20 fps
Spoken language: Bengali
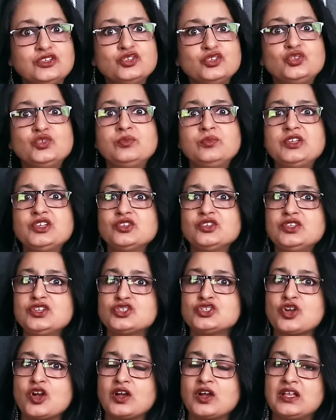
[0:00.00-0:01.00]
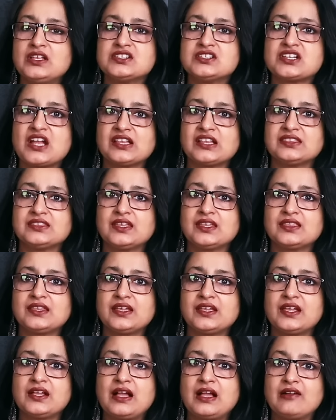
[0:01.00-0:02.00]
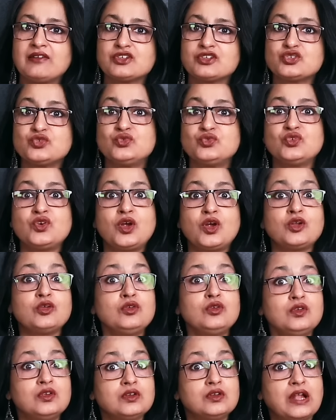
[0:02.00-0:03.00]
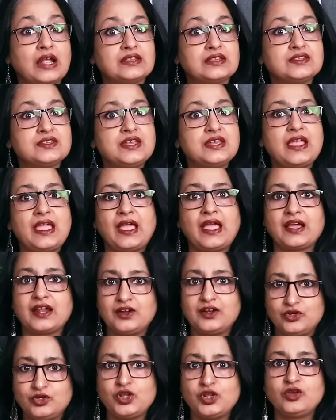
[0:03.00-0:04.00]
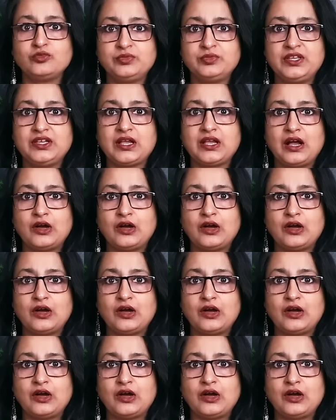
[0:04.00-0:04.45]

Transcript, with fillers: কিন্তু তুমি যদি সকাল সাতটা থেকে খাওয়া শুরু করো রাত্রি এগারোটা অবধি